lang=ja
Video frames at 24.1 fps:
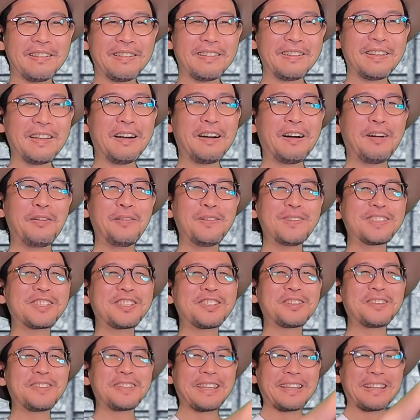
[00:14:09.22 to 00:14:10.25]
いや、面
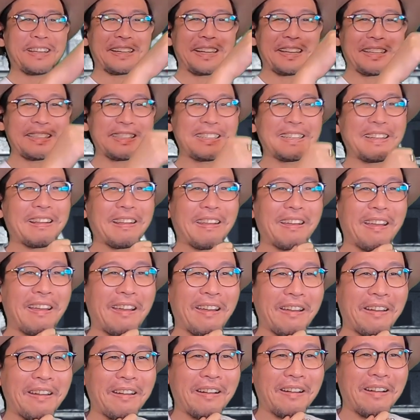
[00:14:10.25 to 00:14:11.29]
白い展開来た
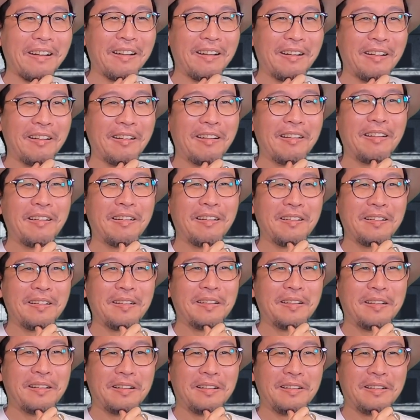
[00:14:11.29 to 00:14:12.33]
ね。
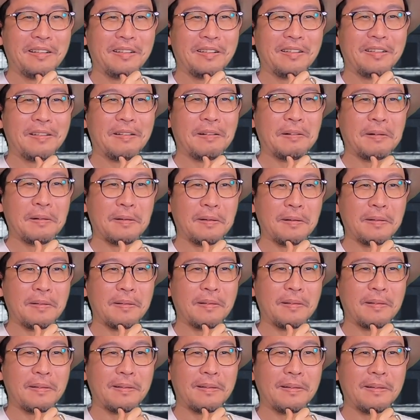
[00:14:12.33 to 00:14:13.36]
お
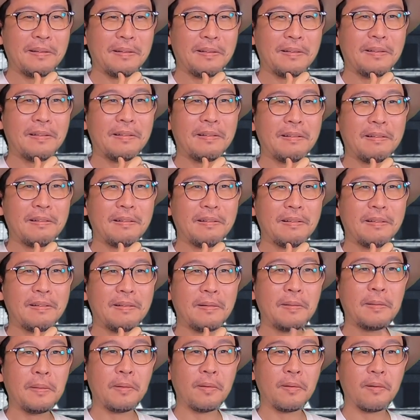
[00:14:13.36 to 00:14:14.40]
お、
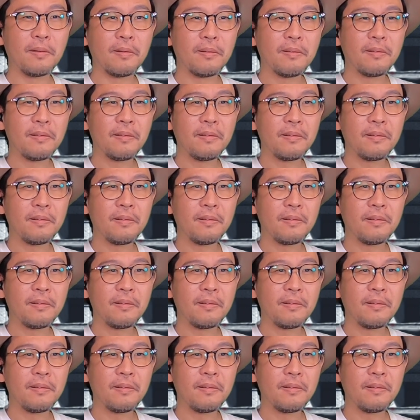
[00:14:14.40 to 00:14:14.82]
おお。